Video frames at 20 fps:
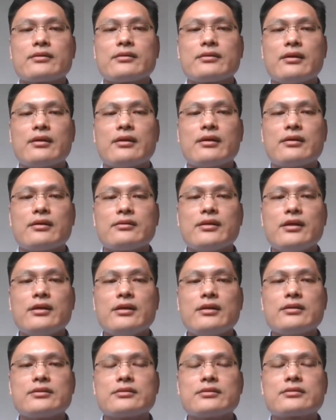他不喜
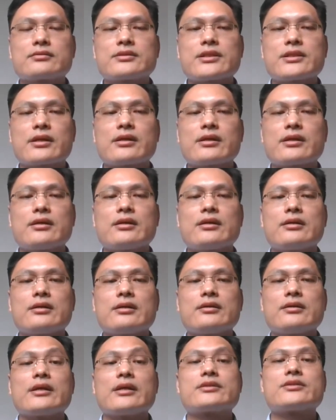欢也不擅
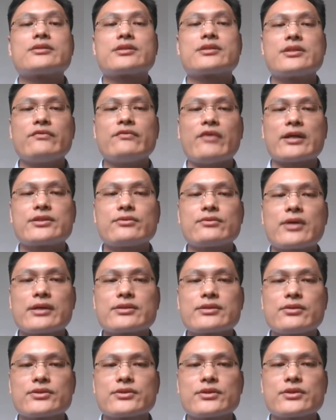长去公民大
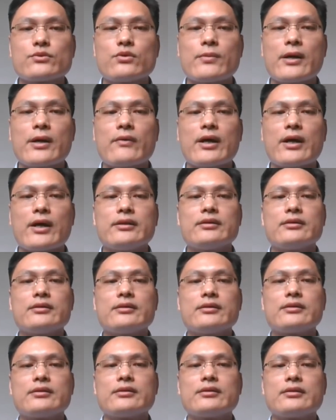会里边演讲
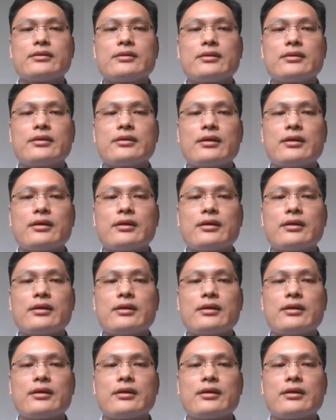辩论，